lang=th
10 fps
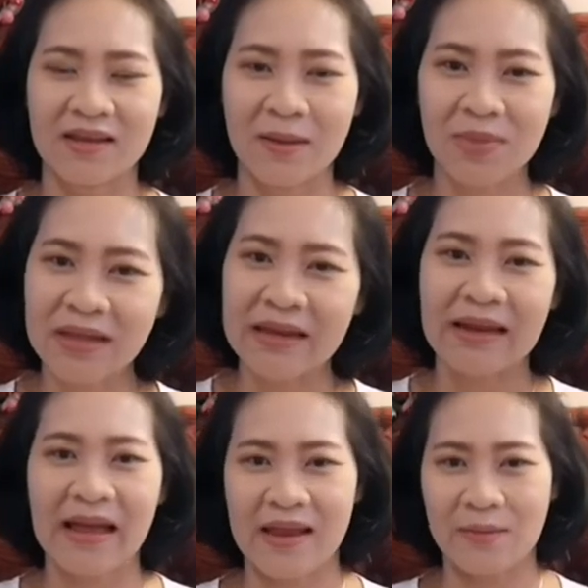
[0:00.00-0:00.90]
ทำพิธีอะ
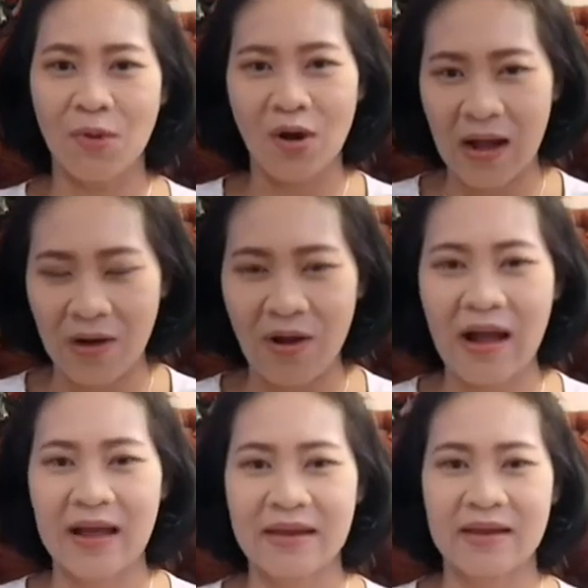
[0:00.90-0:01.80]
ไรบอกกล่าวใค
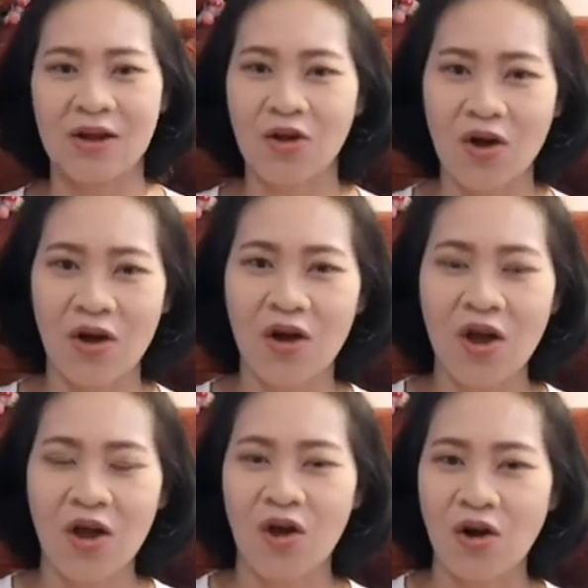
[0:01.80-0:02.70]
ร แล้วก็
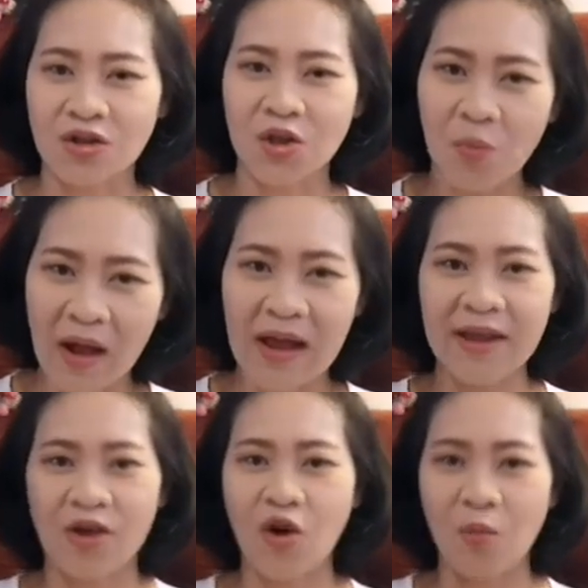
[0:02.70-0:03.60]
ของที่ไหว้
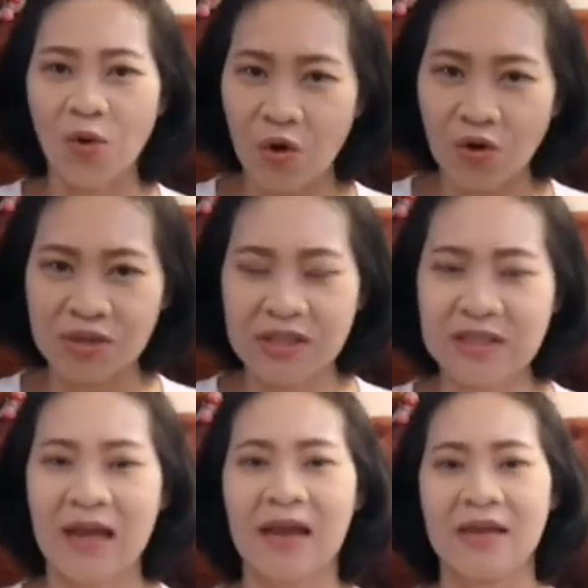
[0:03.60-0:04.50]
ของมงคลที่
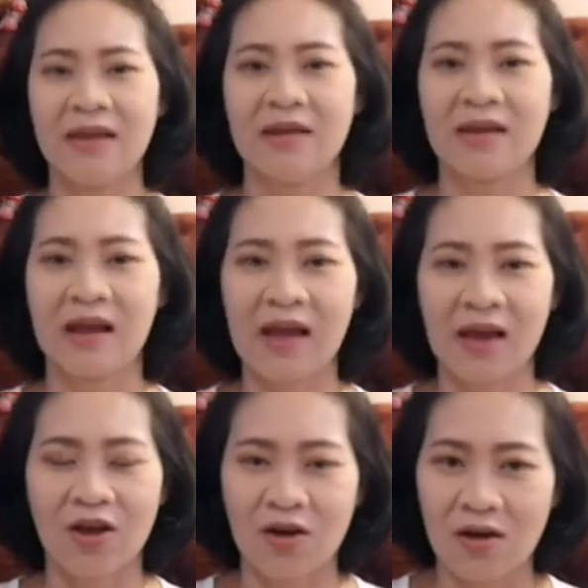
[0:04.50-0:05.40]
ใช้นะคะ
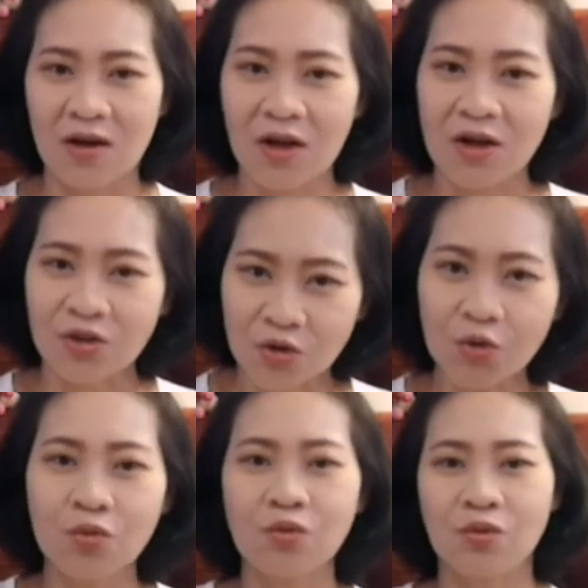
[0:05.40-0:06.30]
ก็ต้อง
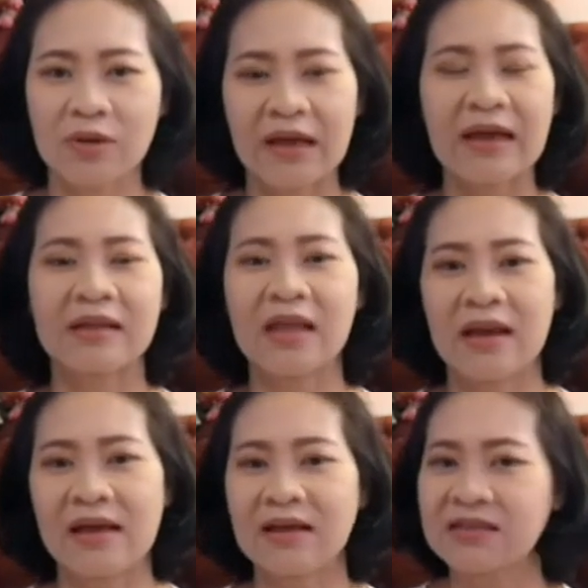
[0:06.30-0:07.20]
ดูนะคะ แต่
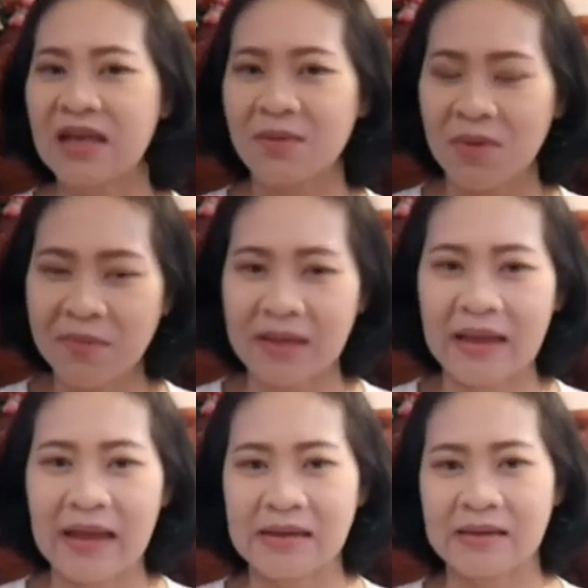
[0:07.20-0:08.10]
ละอาจารย์ไม่เหมือน
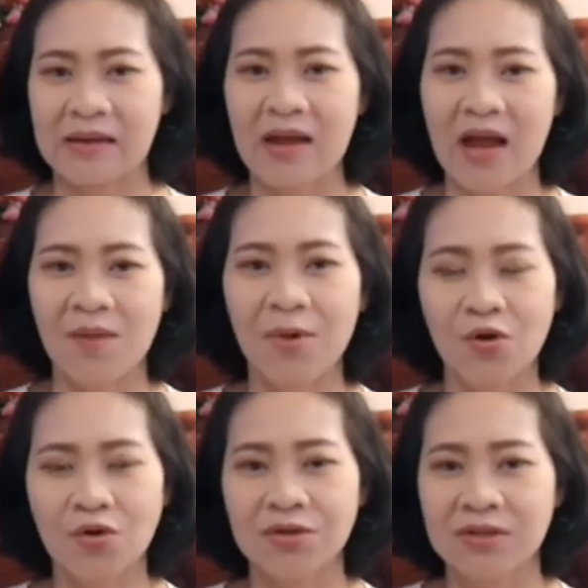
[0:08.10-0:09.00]
กันนะคะ บาง
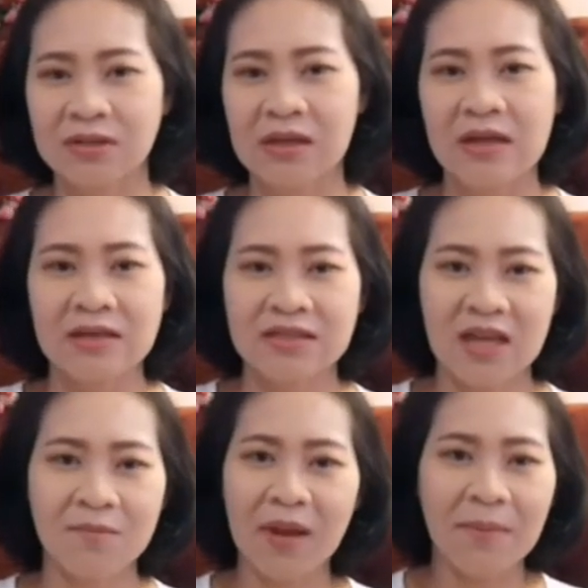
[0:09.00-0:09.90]
คนใช้
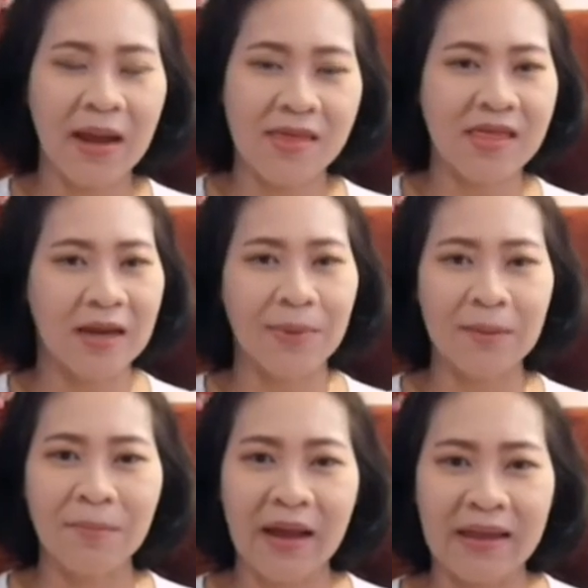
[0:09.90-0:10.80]
ใบไม้สารพัด
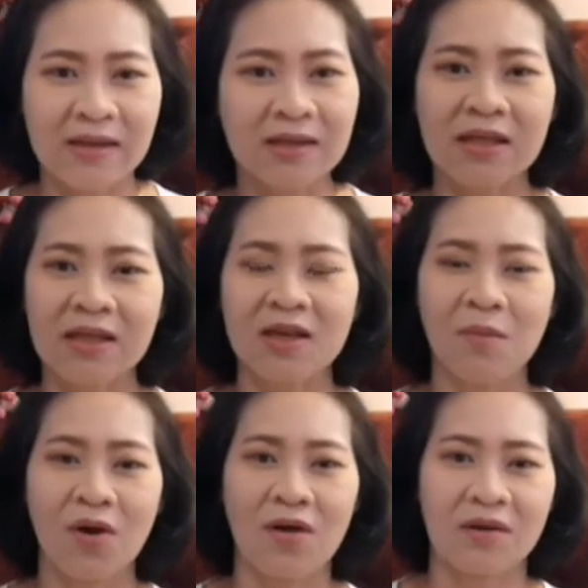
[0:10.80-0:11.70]
ใบที่ติเคย
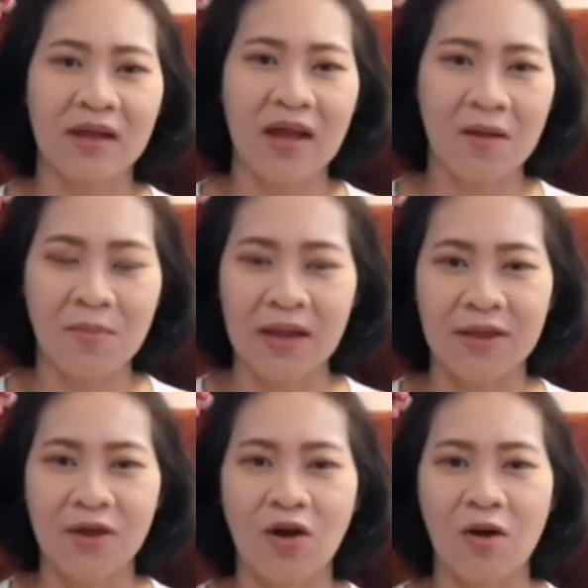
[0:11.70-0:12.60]
บอกนะคะ ใบ
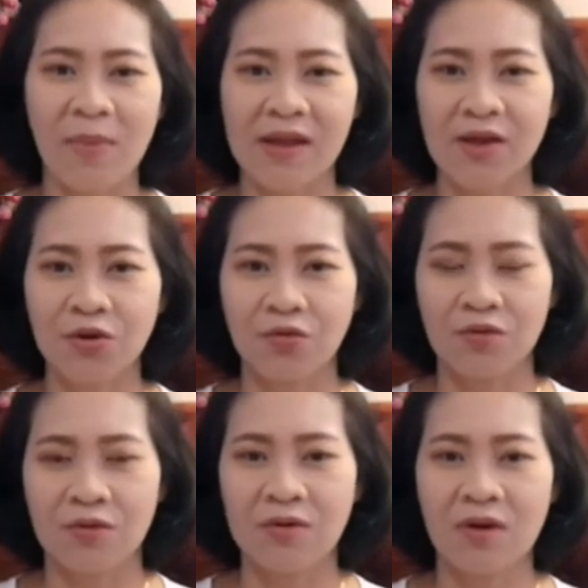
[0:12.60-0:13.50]
ยอใบขนุน
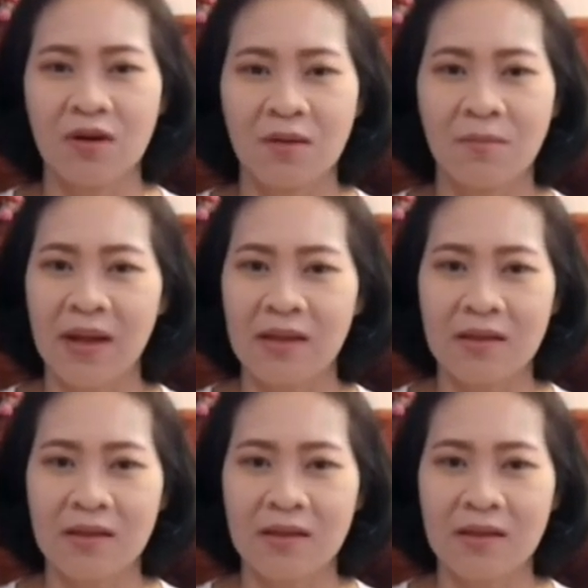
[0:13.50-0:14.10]
ใบ